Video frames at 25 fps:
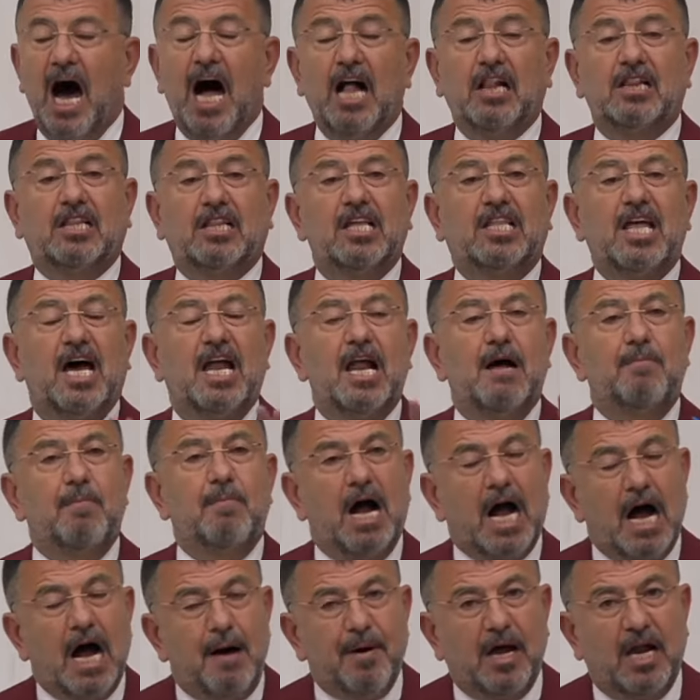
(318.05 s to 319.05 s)
altı tane
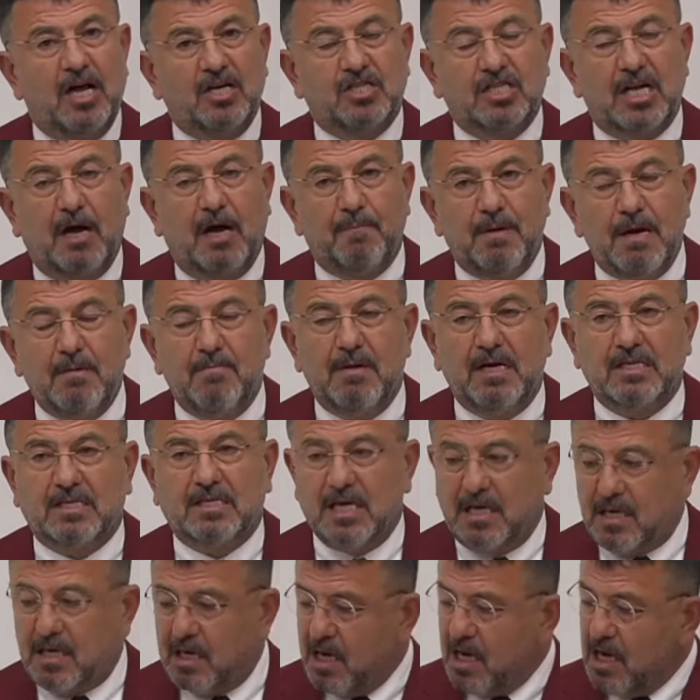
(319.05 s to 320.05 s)
makam aracına
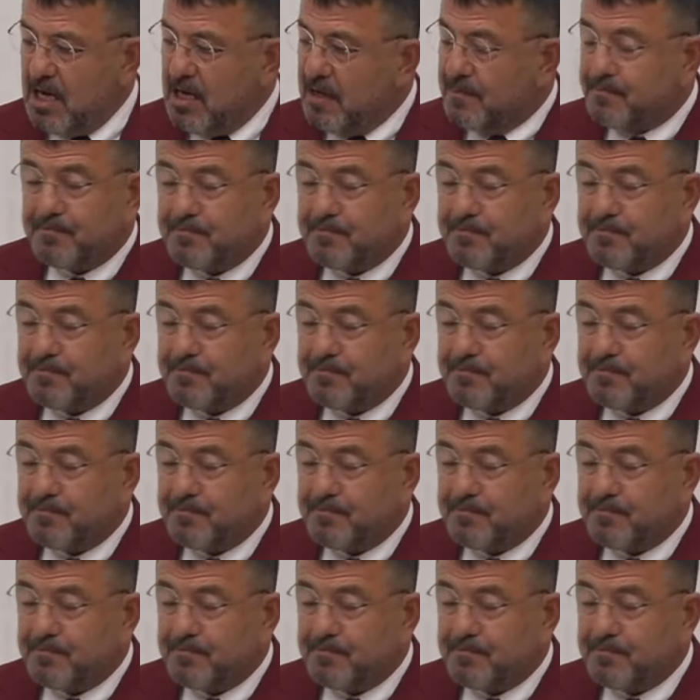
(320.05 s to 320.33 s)
binmesin